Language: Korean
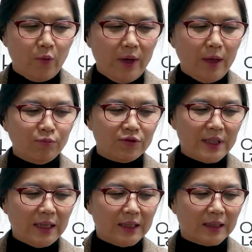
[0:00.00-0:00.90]
왜
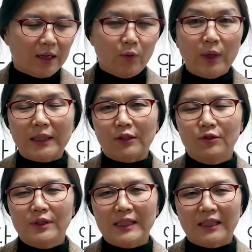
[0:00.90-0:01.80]
부쟁인가, 왜
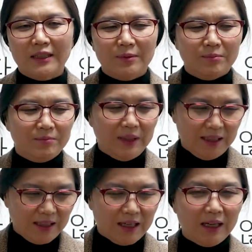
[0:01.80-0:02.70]
다투지
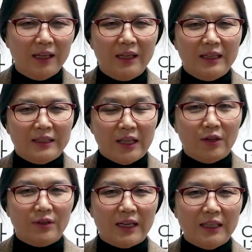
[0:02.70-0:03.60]
않음인가
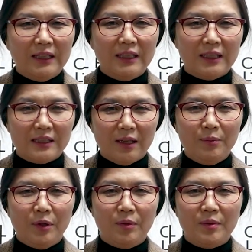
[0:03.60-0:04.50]
내용을 하나하나
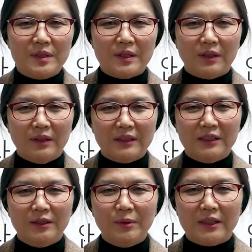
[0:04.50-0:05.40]
살펴보면서
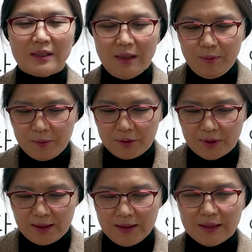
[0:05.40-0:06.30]
그 의미를
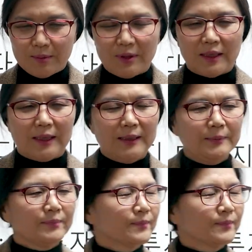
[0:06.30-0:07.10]
살펴보도록 하겠습니다.